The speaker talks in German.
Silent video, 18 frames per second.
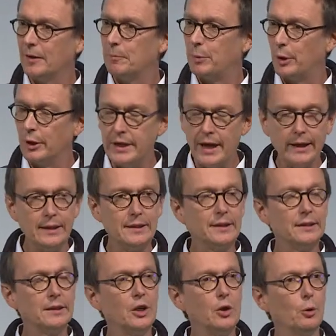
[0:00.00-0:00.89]

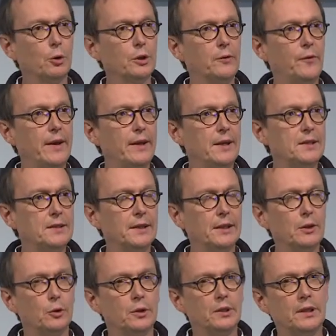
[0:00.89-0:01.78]
Projekte, die notwendig
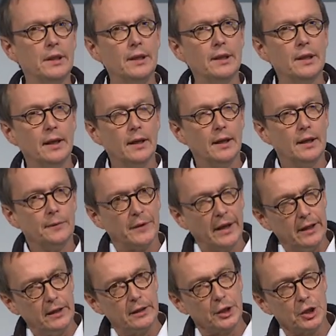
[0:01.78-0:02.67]
sind und die
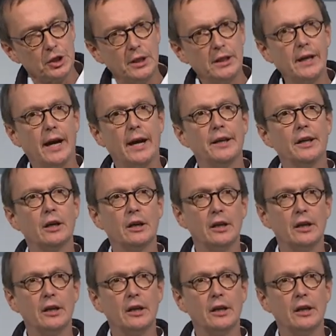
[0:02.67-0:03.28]
dahinter steht eine